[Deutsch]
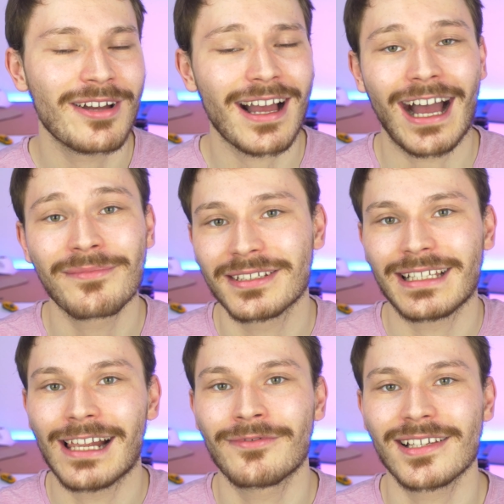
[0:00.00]
Thema, haben sich
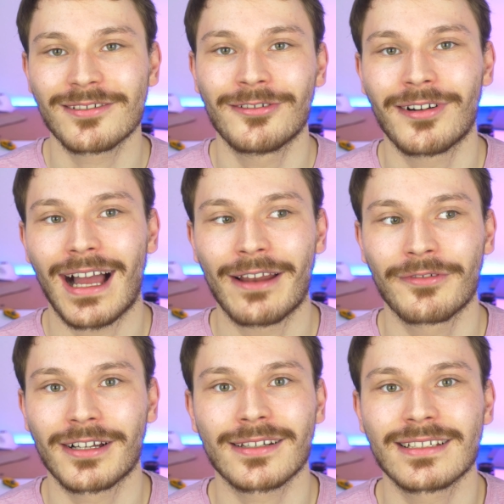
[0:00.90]
teilweise auch
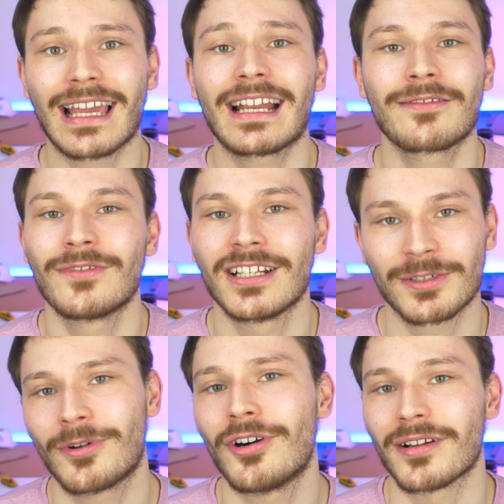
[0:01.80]
einfach direkt
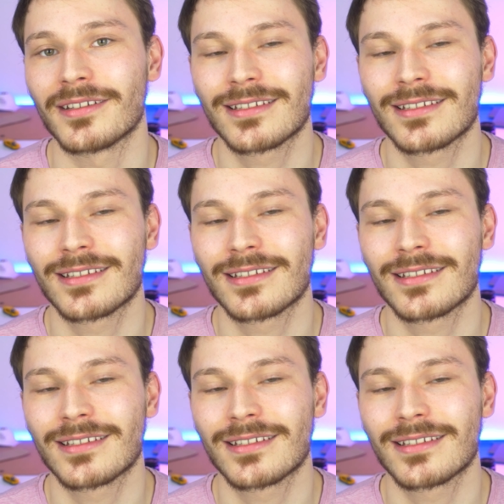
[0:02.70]
widersprochen.